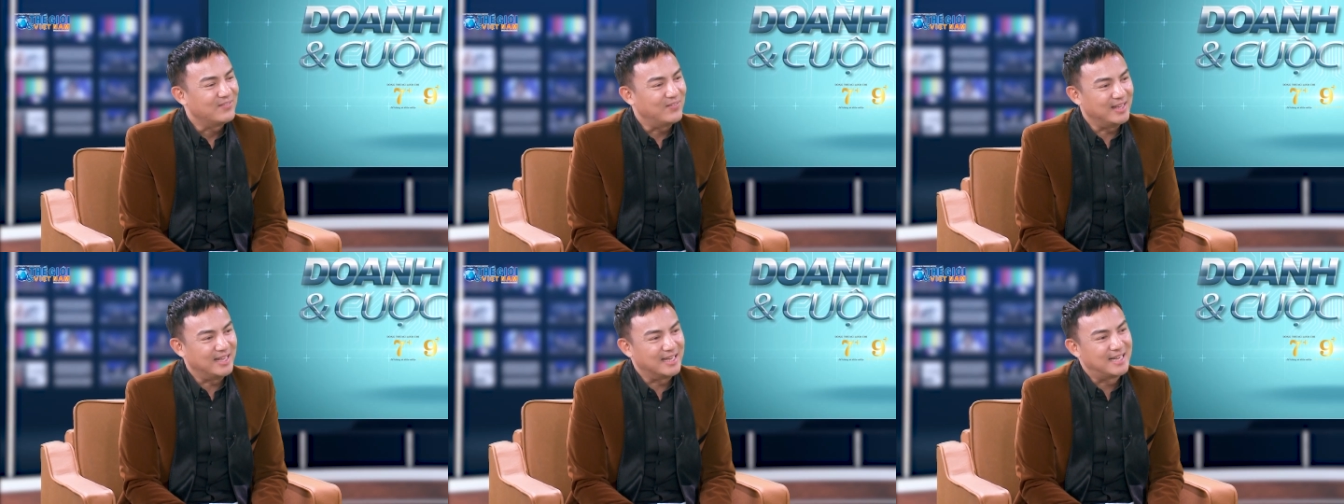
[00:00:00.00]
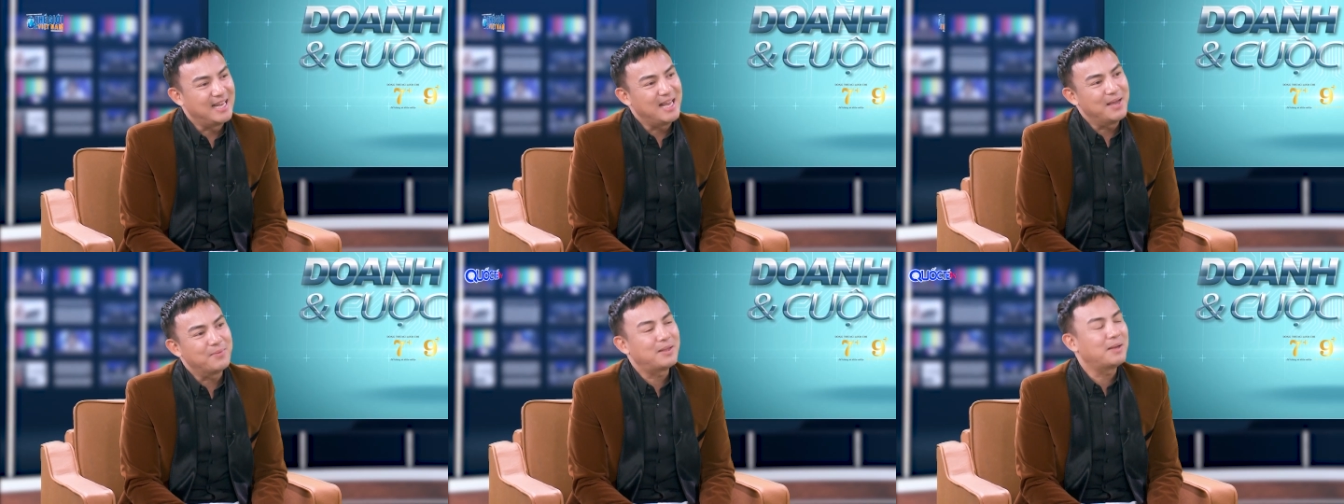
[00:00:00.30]
Vậy thì
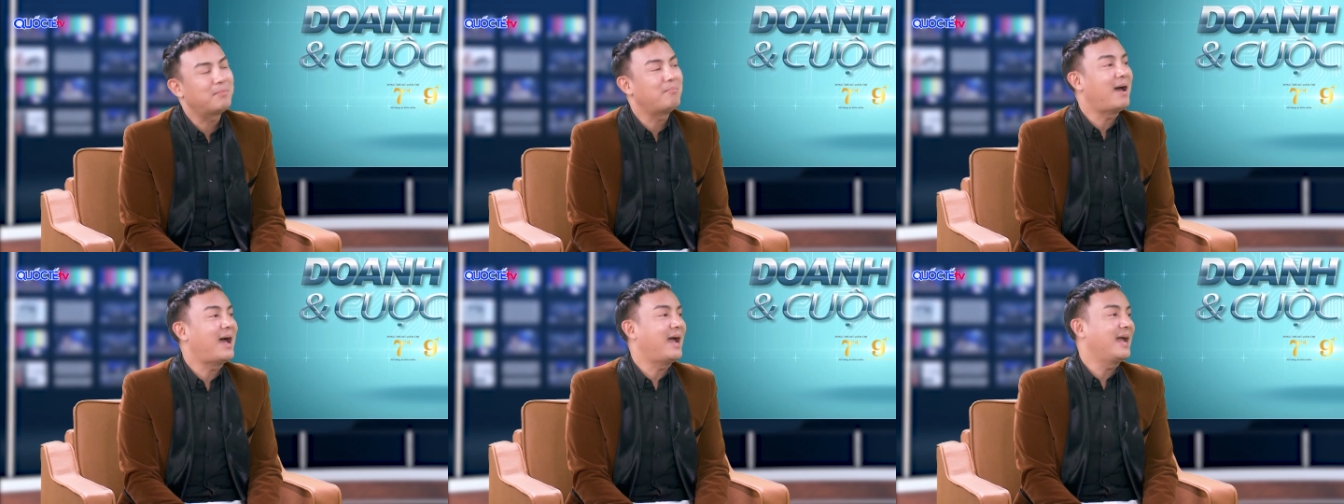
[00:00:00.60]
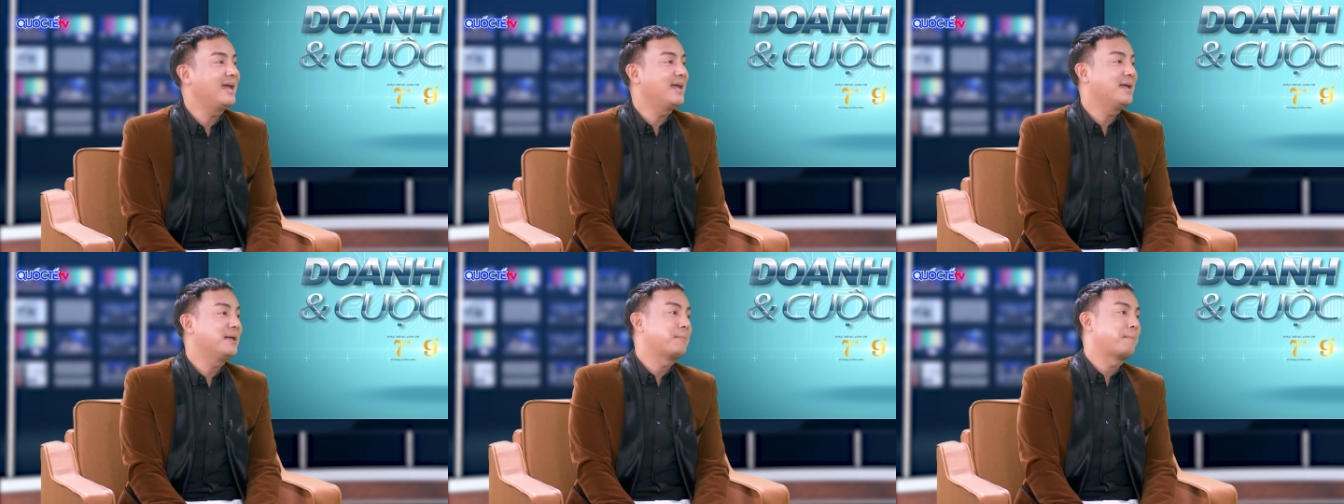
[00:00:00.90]
khi em thất
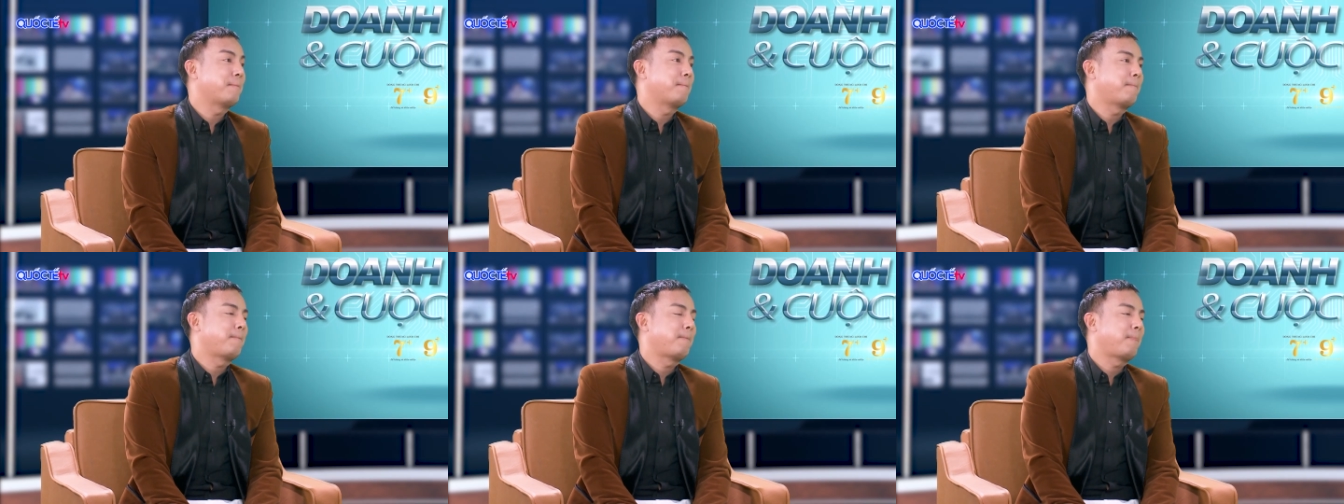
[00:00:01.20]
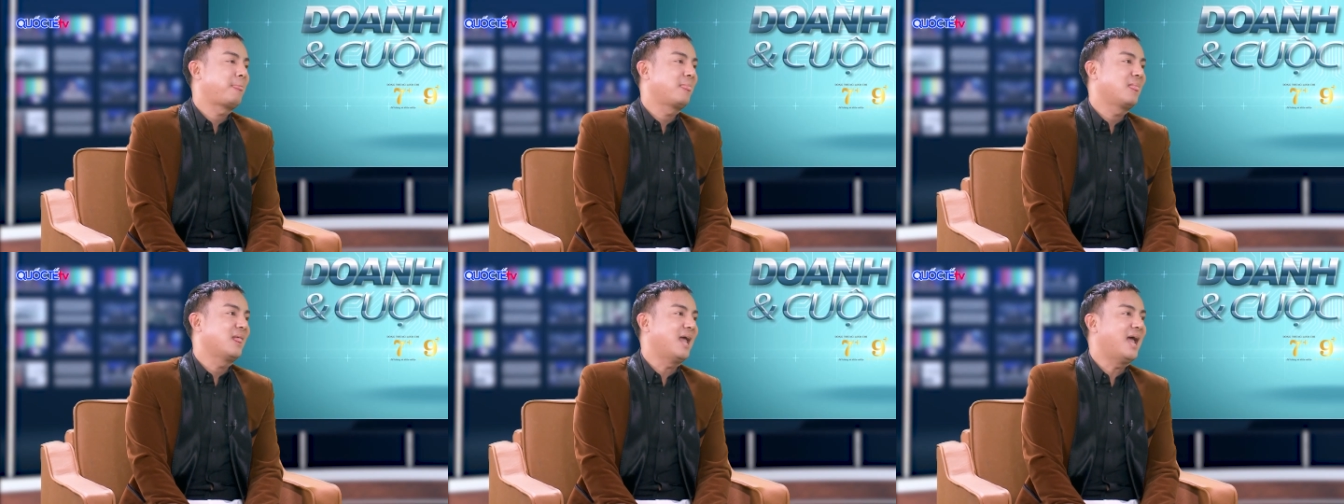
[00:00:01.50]
bại ấy,
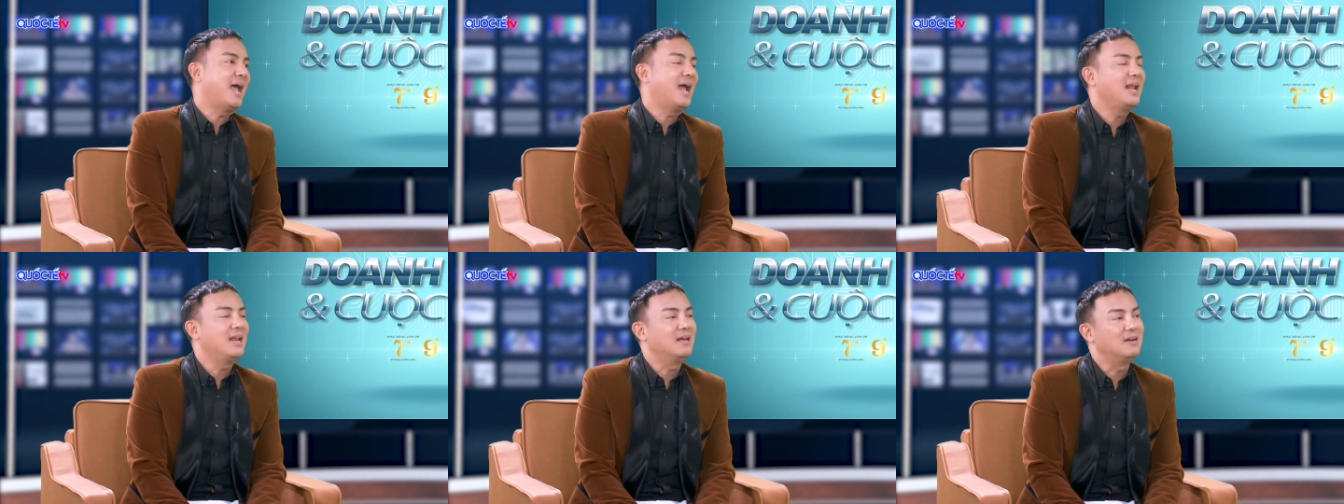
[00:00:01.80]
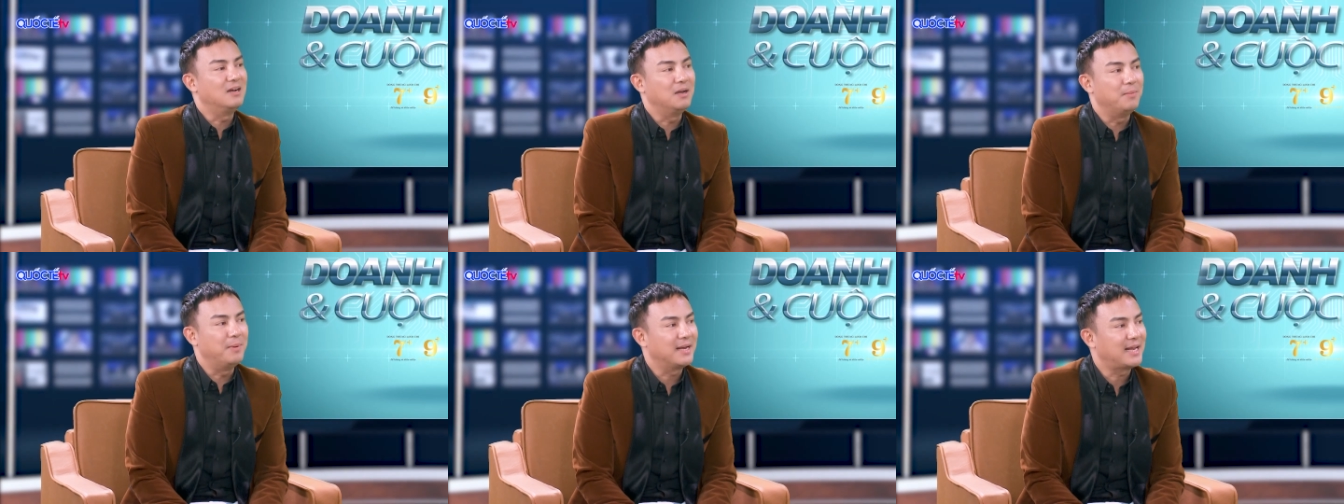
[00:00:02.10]
ai là
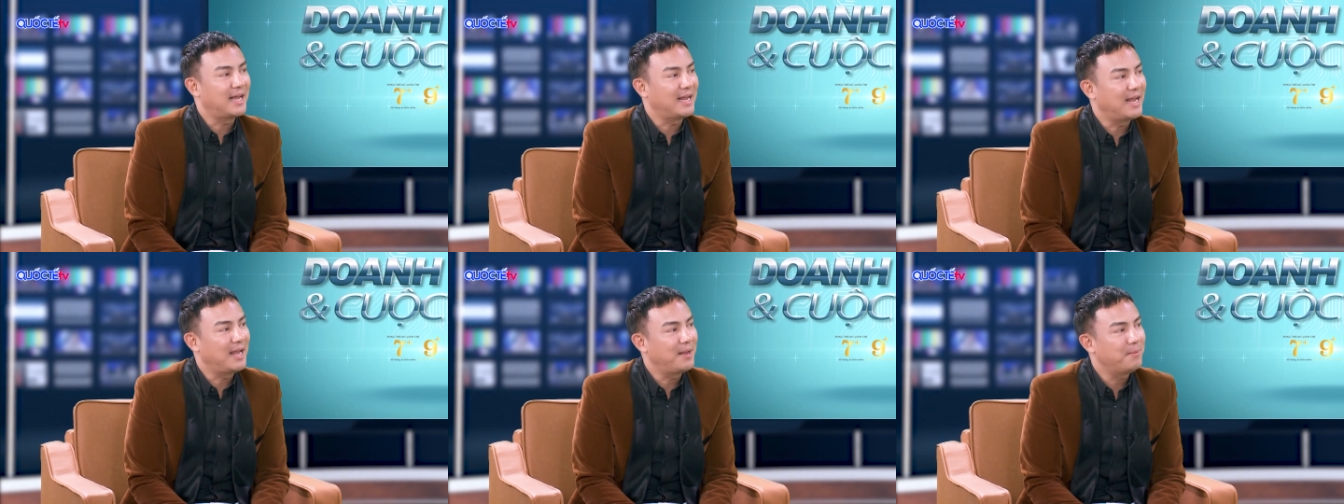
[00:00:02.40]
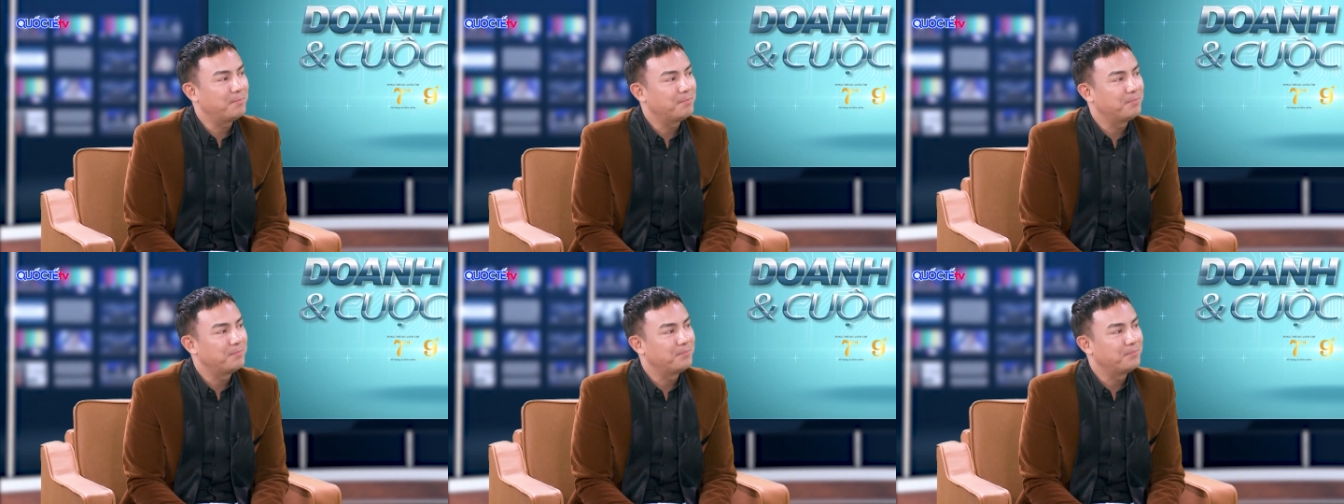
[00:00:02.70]
người bên cạnh em?